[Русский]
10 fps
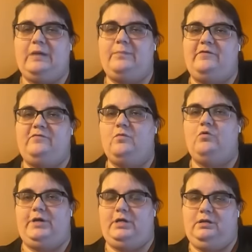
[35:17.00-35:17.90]
капля в
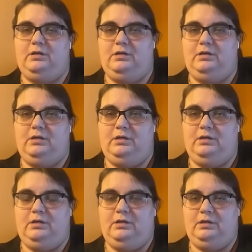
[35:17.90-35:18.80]
море.
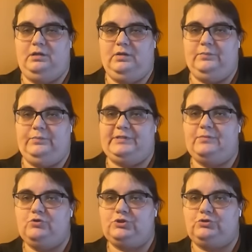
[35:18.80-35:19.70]

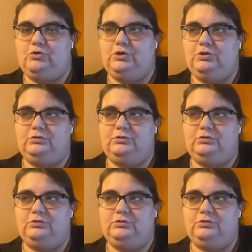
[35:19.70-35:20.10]
Потому что